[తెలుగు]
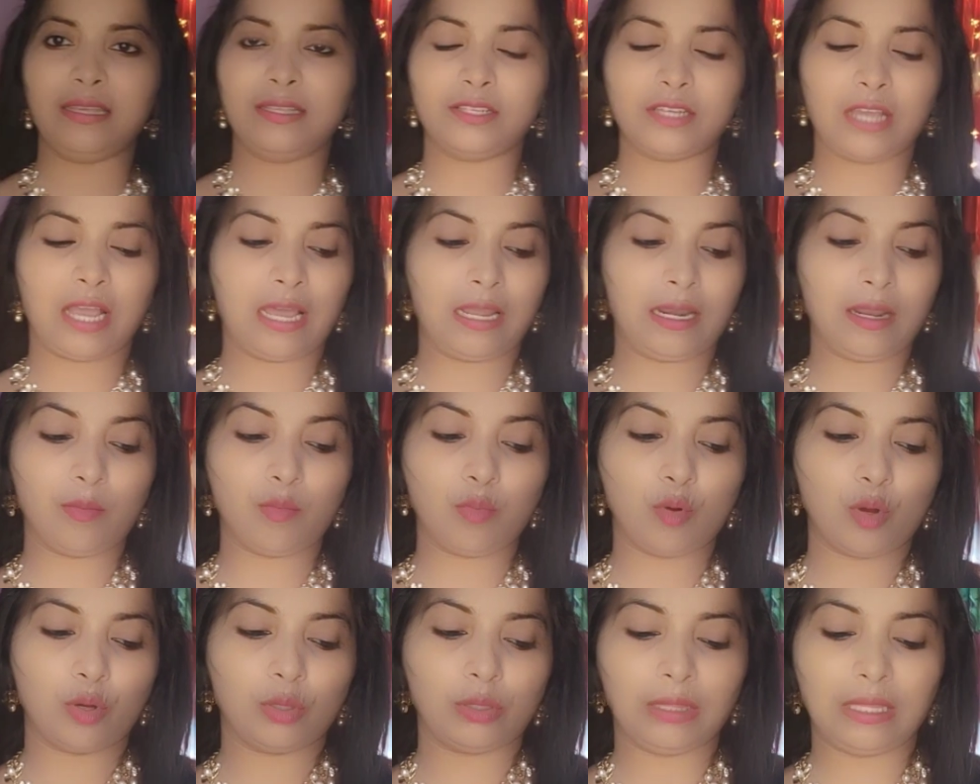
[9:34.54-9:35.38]
చాలా
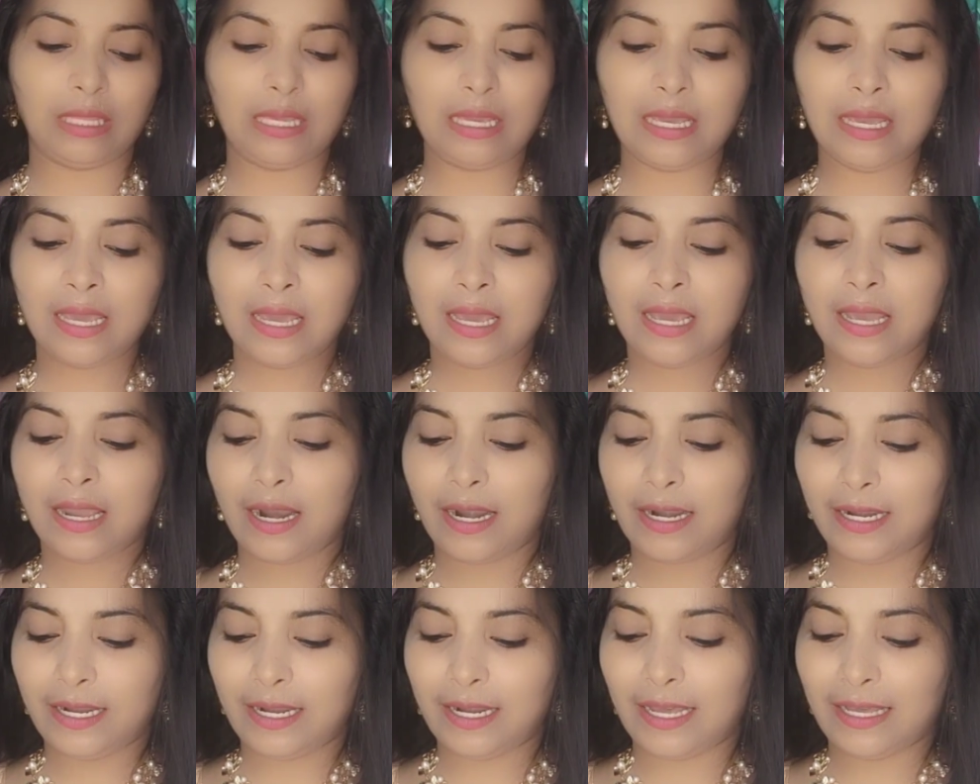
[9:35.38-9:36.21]
బాగుంది
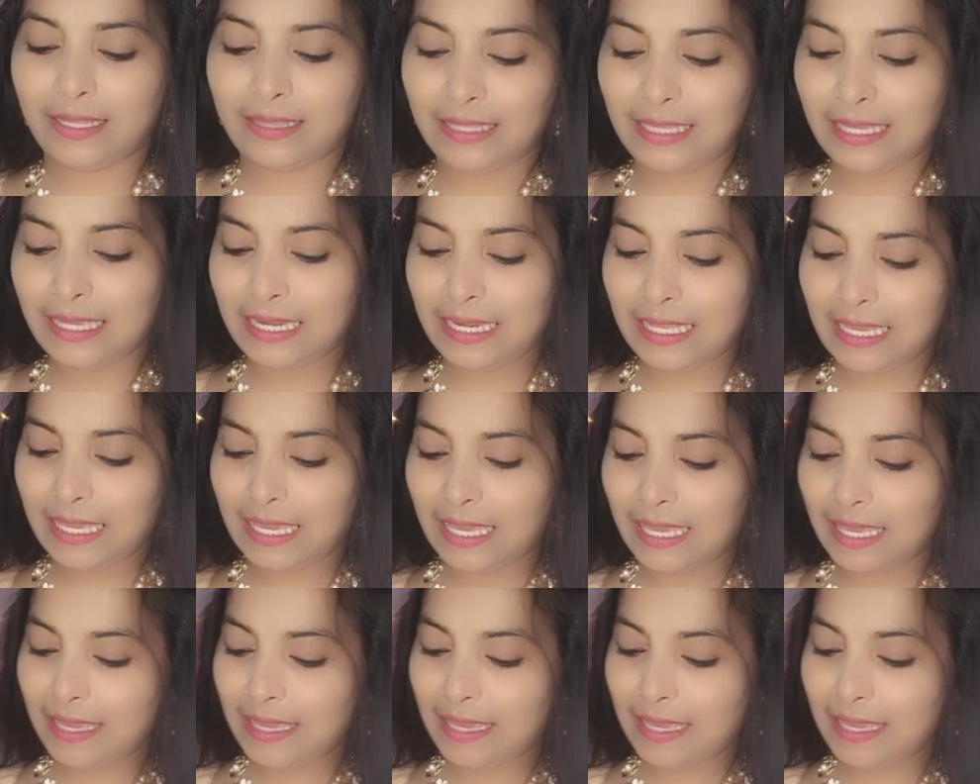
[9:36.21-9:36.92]
అండ్ దీనికి